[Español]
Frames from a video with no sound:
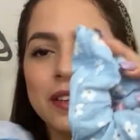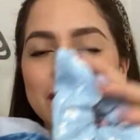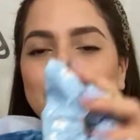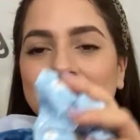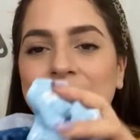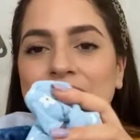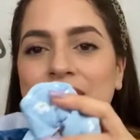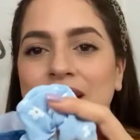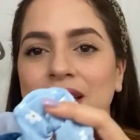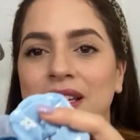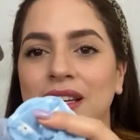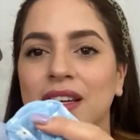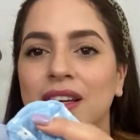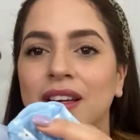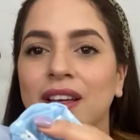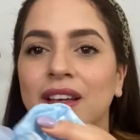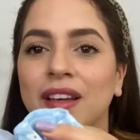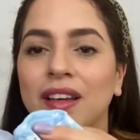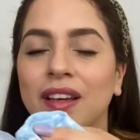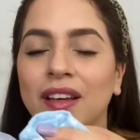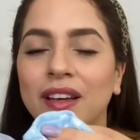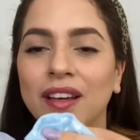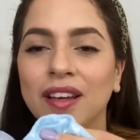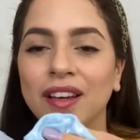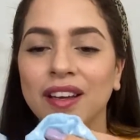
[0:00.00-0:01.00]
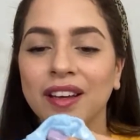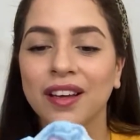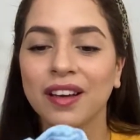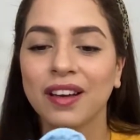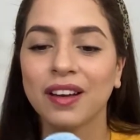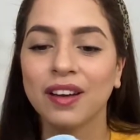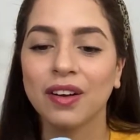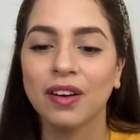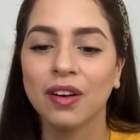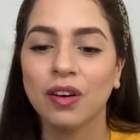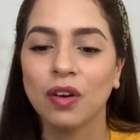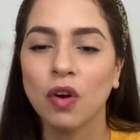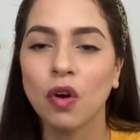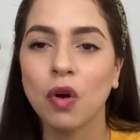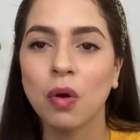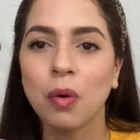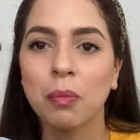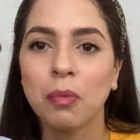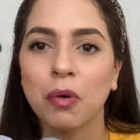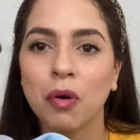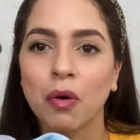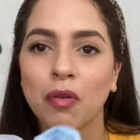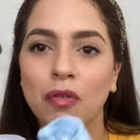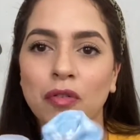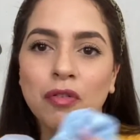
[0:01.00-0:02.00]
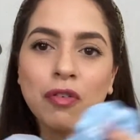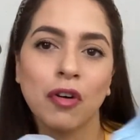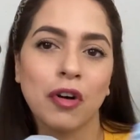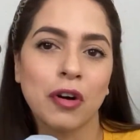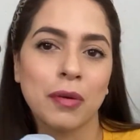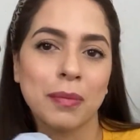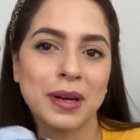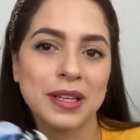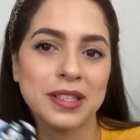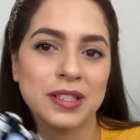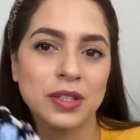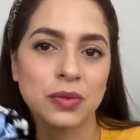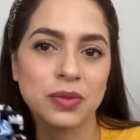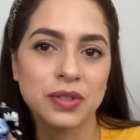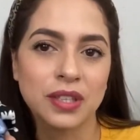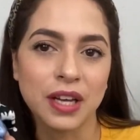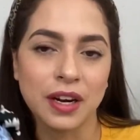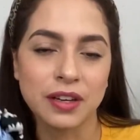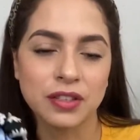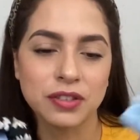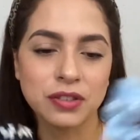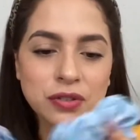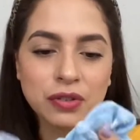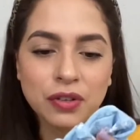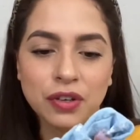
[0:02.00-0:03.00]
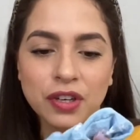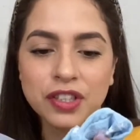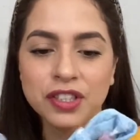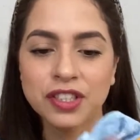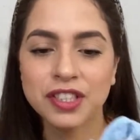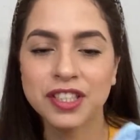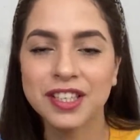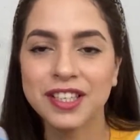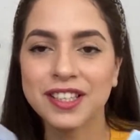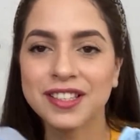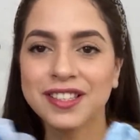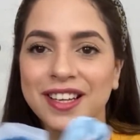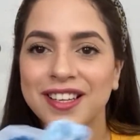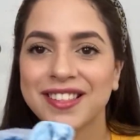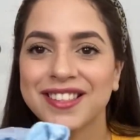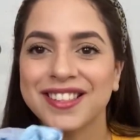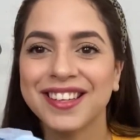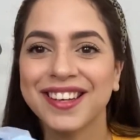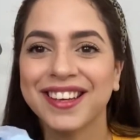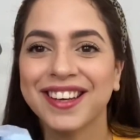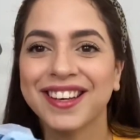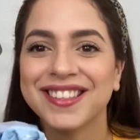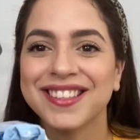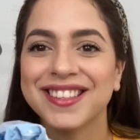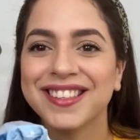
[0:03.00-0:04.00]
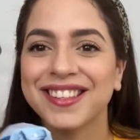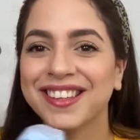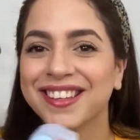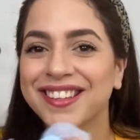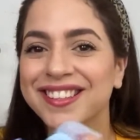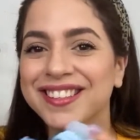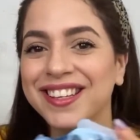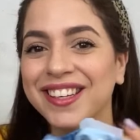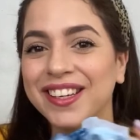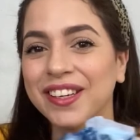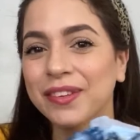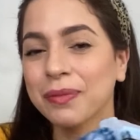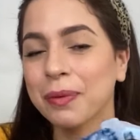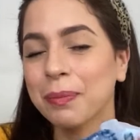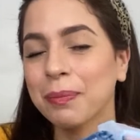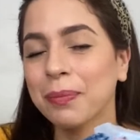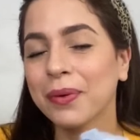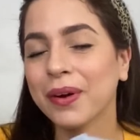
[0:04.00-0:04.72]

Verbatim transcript: así como formas de usar scrunchies, así que si quieren seguirme por